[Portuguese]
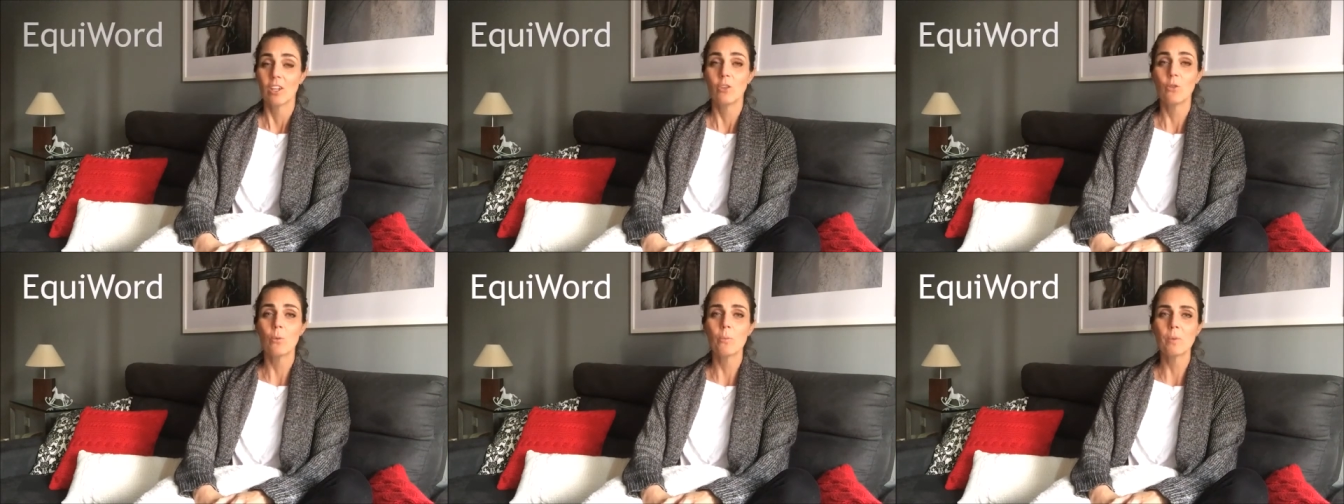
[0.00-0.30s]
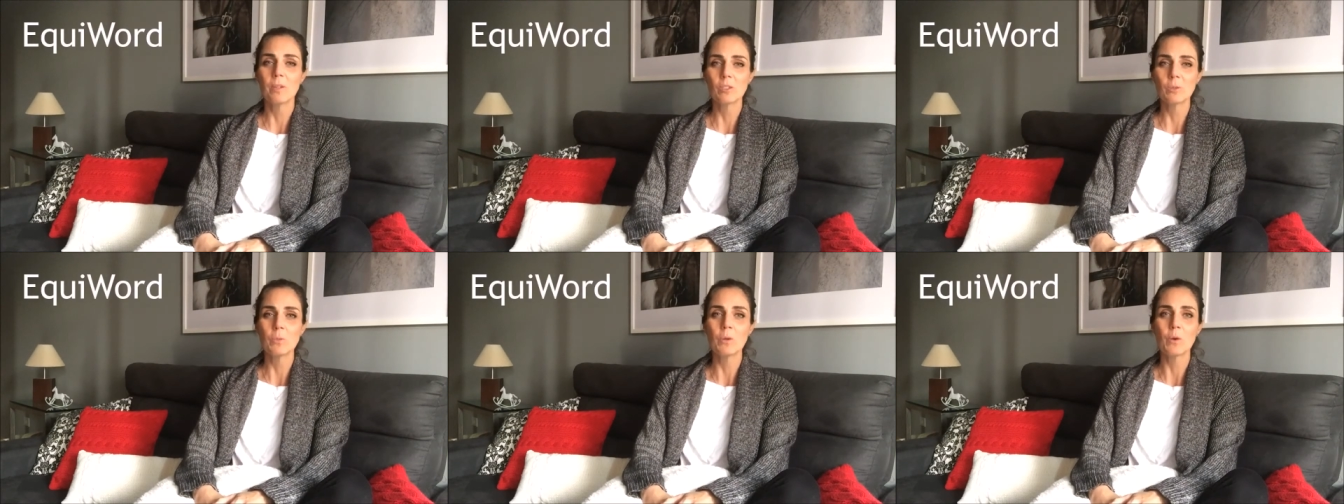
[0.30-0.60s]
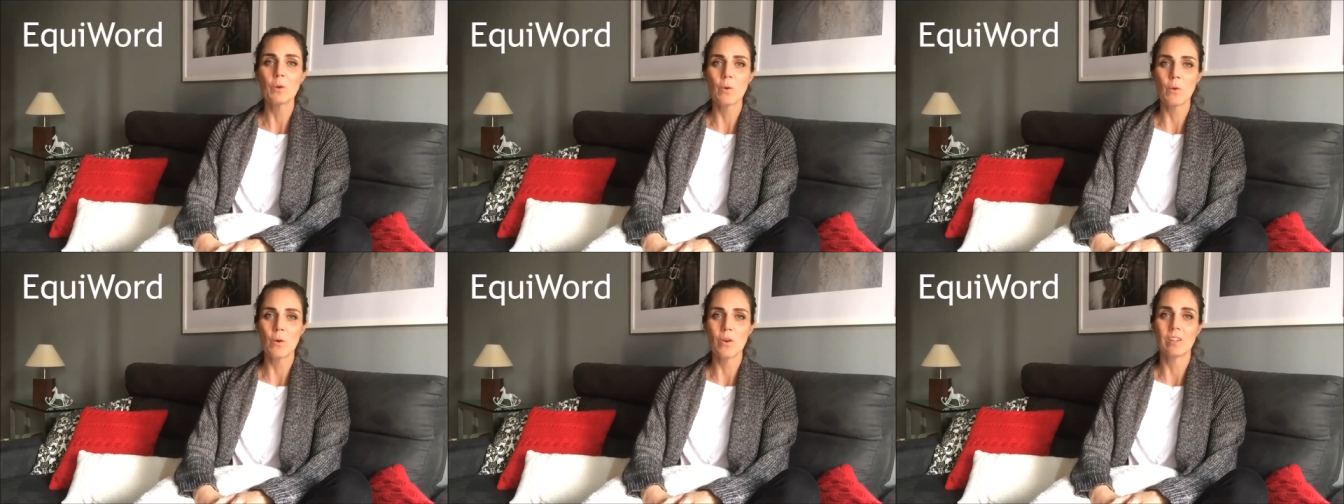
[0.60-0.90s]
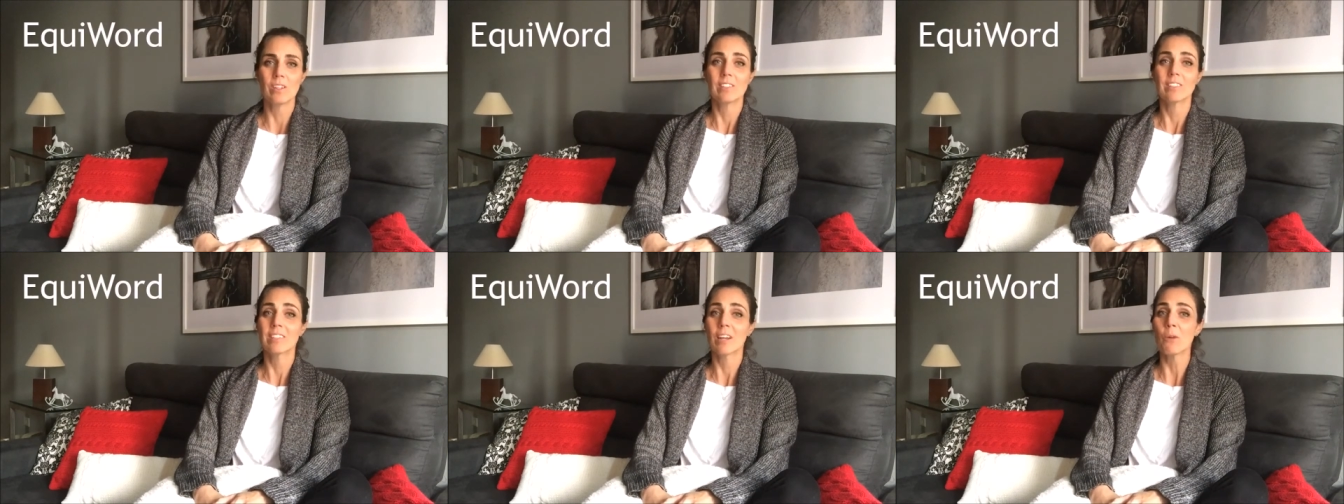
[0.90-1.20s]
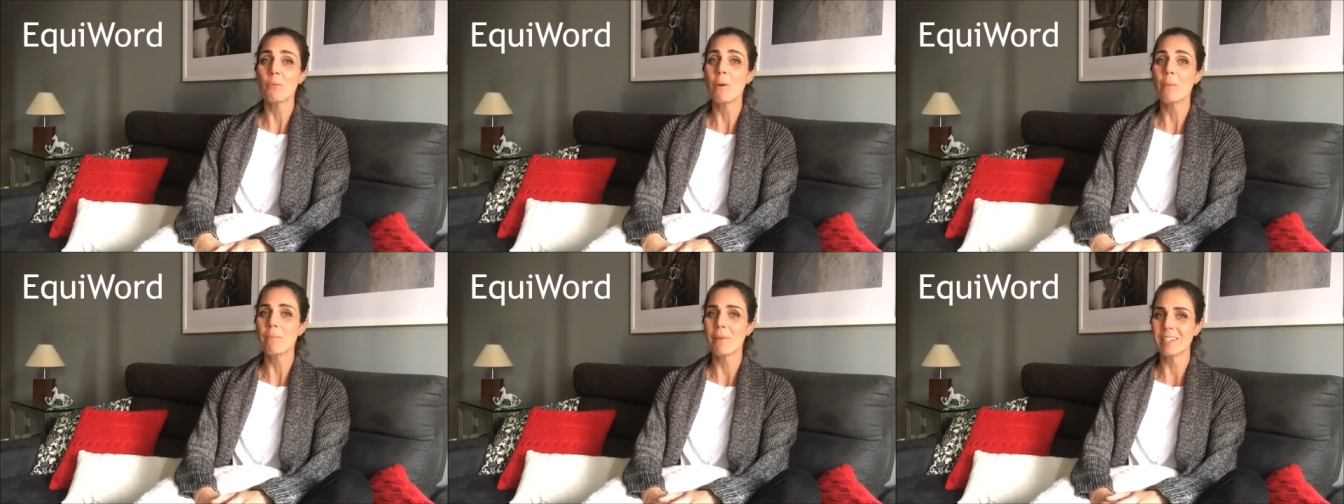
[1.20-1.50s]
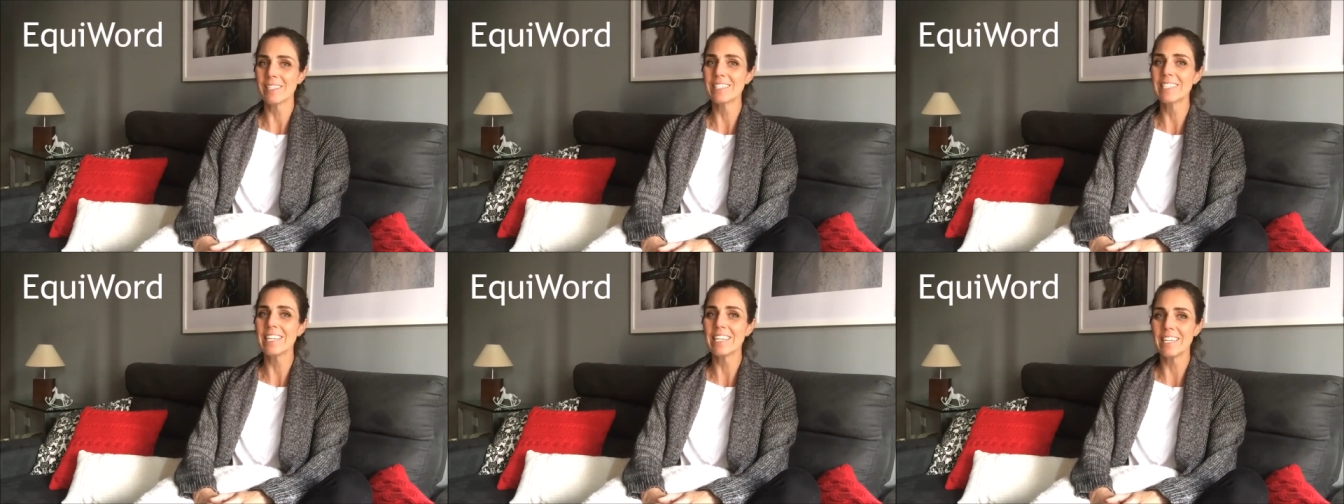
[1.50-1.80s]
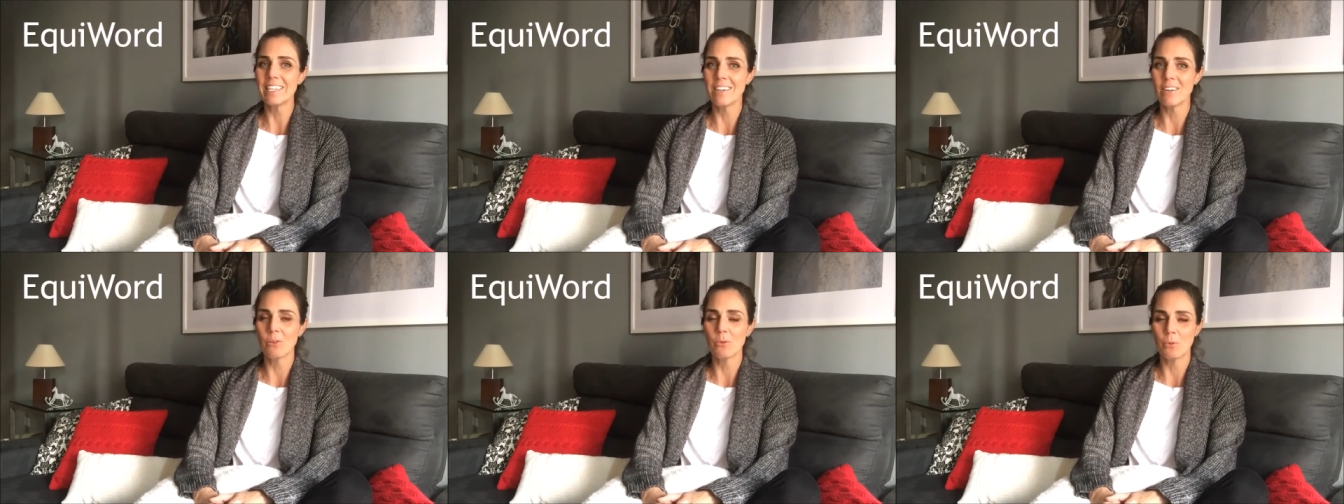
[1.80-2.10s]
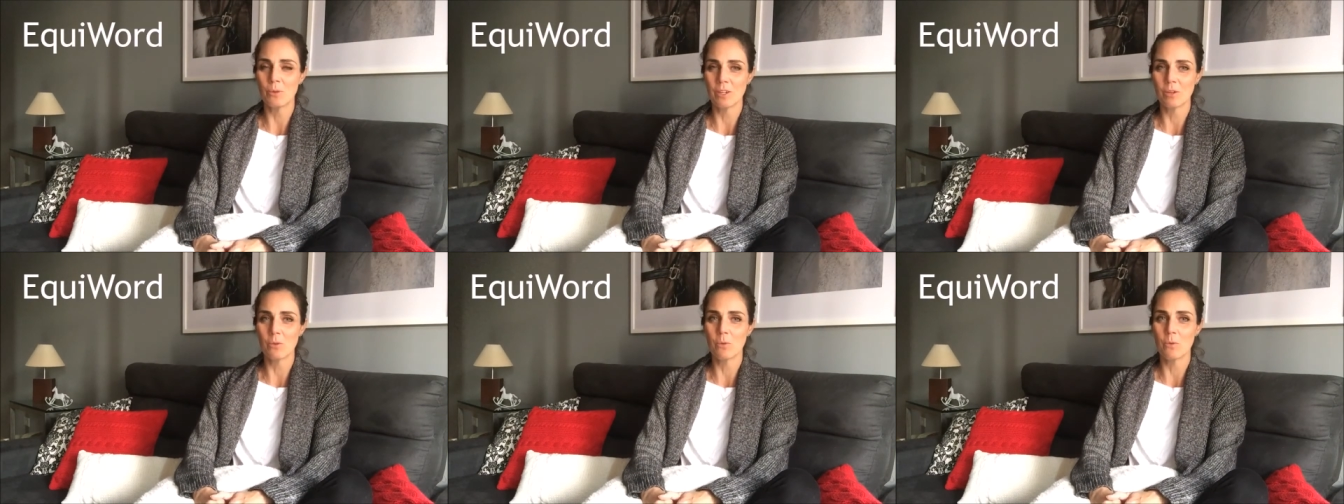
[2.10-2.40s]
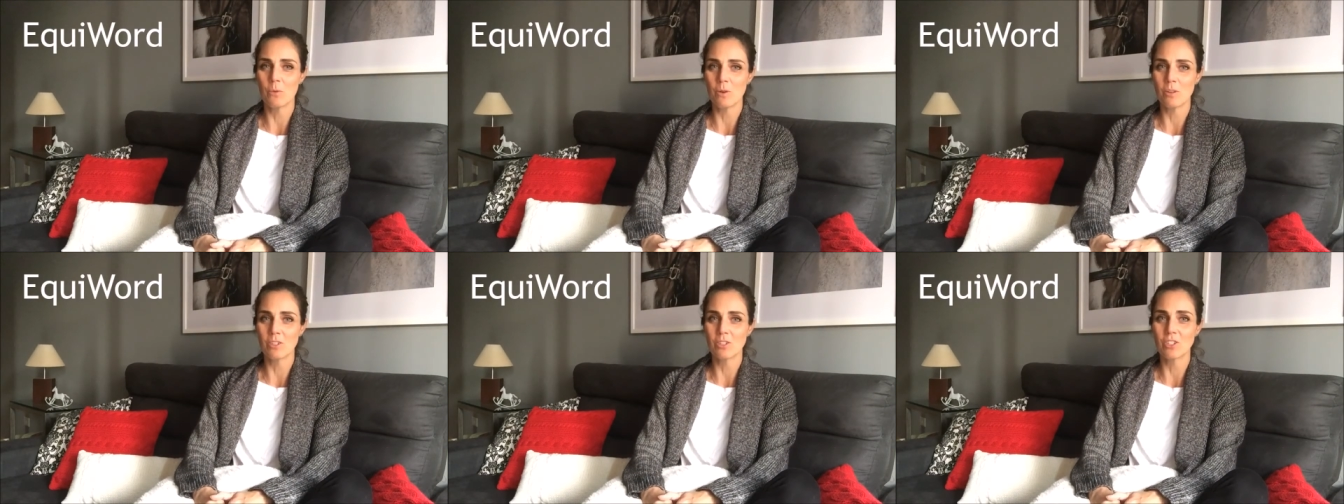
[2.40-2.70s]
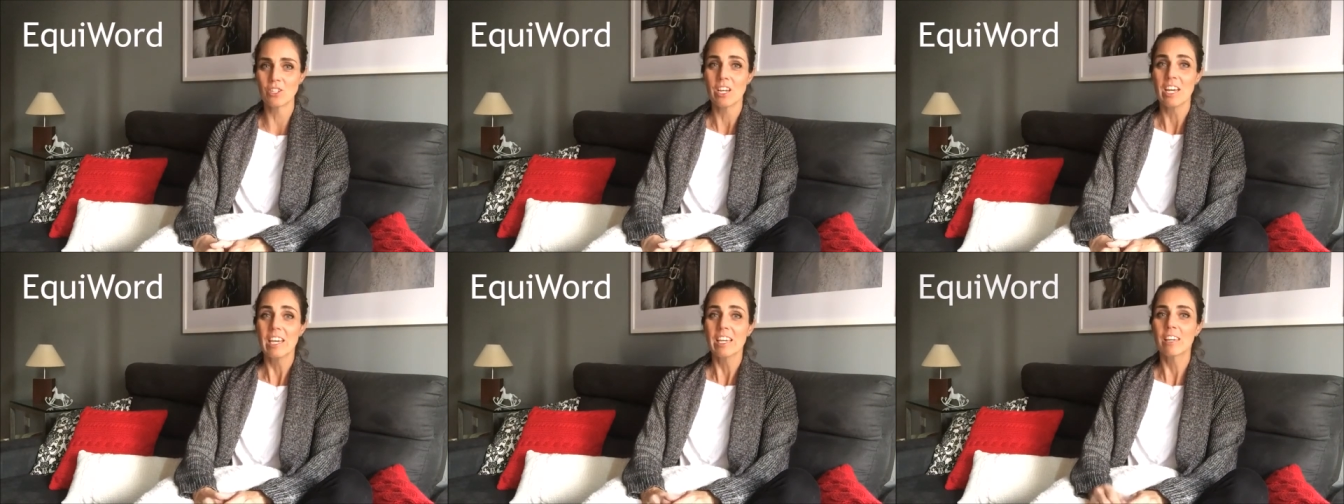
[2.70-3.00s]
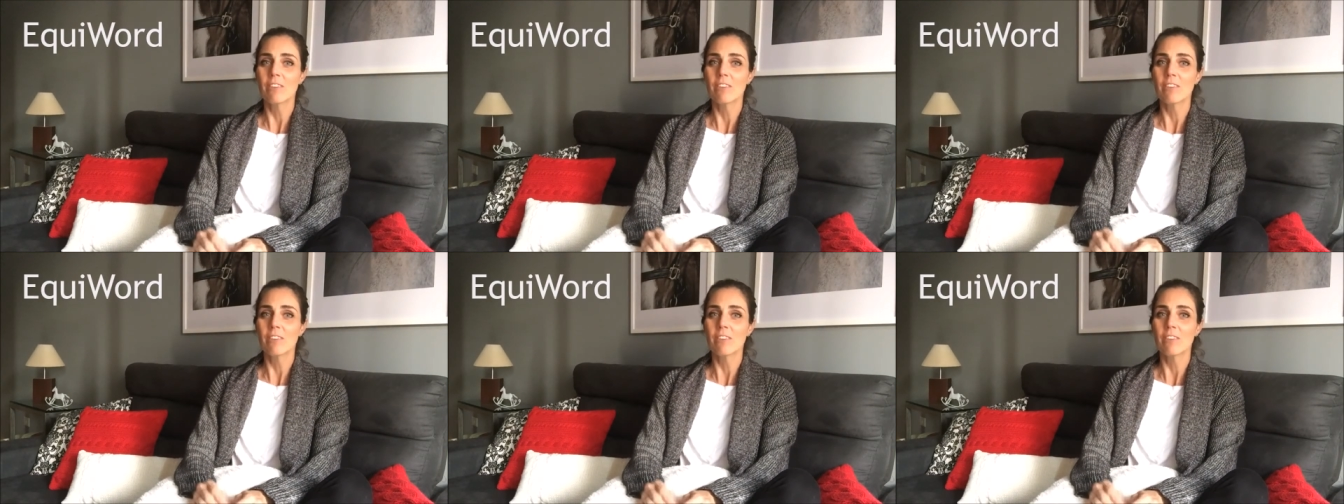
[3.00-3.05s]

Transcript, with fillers: E o Pismico está com uma parceria com o EquiWord